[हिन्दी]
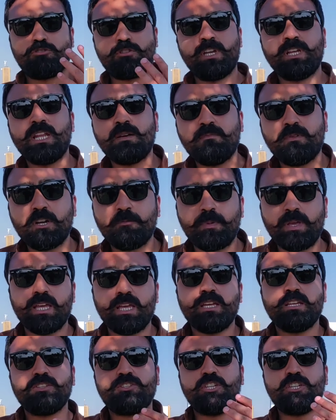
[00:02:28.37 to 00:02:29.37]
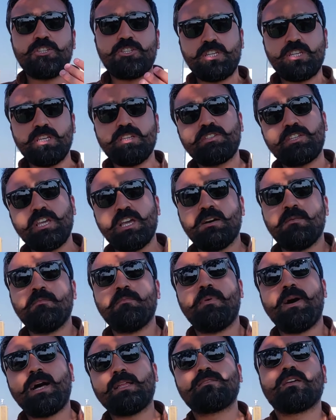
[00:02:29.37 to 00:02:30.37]
चौथे नंबर पे जिस चीज की
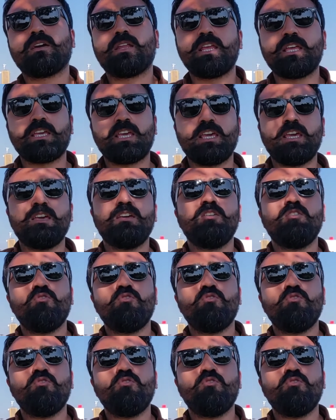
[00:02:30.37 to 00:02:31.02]
हम बात करेंगे